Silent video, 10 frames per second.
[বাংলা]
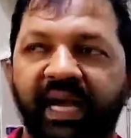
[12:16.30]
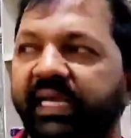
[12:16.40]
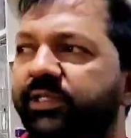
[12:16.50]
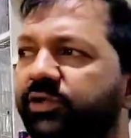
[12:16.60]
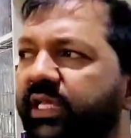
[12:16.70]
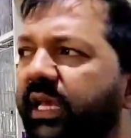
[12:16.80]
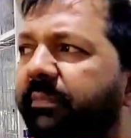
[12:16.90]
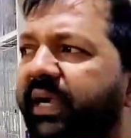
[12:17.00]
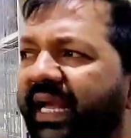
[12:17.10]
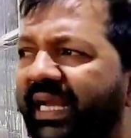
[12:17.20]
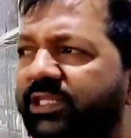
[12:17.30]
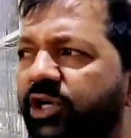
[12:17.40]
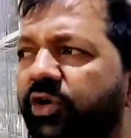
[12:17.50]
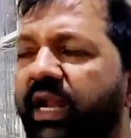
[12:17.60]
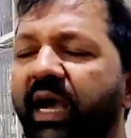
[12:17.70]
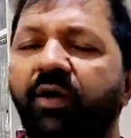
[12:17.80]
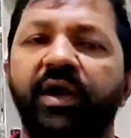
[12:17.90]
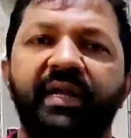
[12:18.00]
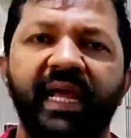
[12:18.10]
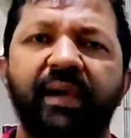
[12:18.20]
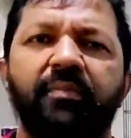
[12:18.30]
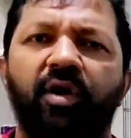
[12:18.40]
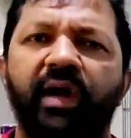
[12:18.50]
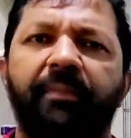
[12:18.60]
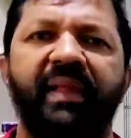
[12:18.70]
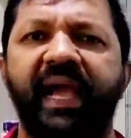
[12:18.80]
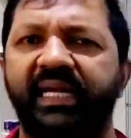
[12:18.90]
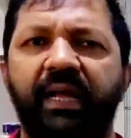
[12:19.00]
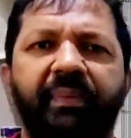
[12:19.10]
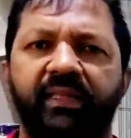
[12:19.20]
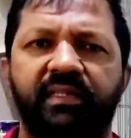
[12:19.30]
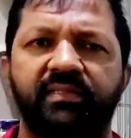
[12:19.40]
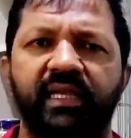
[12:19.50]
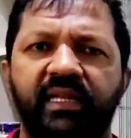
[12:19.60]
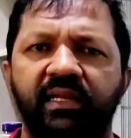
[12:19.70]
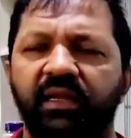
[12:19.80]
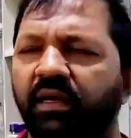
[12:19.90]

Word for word: পাখি যদি ব্রিডিংয়ের জন্য না হয় টেম হয় আপনি একটা পালতেছেন